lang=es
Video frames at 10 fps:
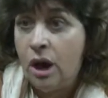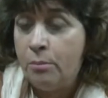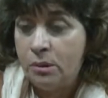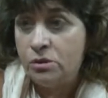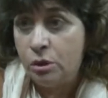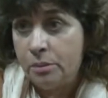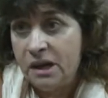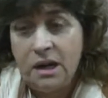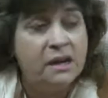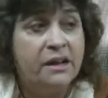aportó
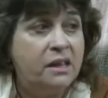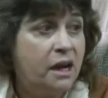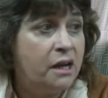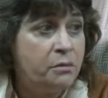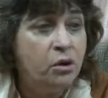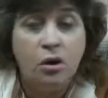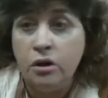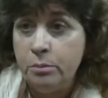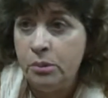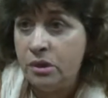para que el radicalismo
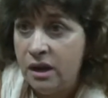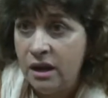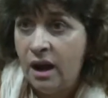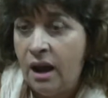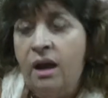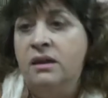hoy pudiera